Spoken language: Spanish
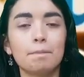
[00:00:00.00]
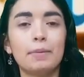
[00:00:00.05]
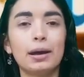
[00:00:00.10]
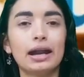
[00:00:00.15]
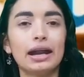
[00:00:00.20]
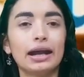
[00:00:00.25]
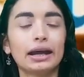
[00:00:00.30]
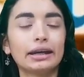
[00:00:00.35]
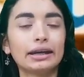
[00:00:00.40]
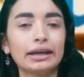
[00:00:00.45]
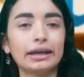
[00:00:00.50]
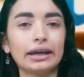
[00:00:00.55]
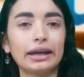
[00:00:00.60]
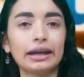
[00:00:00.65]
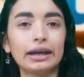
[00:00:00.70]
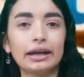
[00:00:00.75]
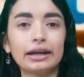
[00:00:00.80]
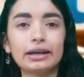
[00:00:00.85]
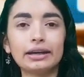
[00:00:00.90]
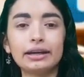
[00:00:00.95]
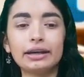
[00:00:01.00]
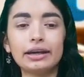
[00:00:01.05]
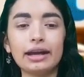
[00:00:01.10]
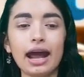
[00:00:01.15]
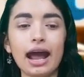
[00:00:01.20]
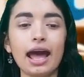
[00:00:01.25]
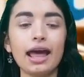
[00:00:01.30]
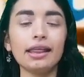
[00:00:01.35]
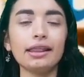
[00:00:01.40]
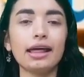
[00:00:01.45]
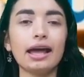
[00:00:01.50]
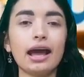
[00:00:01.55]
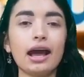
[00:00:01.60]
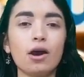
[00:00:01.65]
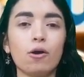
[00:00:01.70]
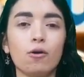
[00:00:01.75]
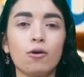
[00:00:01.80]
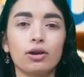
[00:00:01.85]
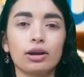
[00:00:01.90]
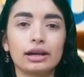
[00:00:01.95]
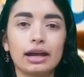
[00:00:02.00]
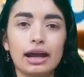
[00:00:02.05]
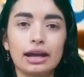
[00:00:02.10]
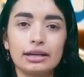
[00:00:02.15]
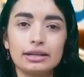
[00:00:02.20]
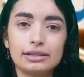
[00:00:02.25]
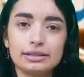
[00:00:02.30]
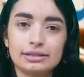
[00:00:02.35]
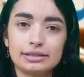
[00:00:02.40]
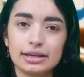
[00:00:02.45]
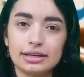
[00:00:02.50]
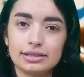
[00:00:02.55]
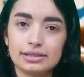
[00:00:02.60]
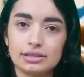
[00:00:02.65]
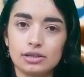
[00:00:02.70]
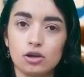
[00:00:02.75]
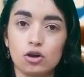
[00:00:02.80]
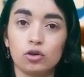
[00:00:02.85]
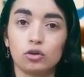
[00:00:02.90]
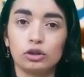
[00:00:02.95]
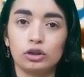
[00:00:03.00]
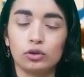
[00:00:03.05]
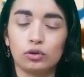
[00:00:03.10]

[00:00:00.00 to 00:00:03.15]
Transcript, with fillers: para que cada organización y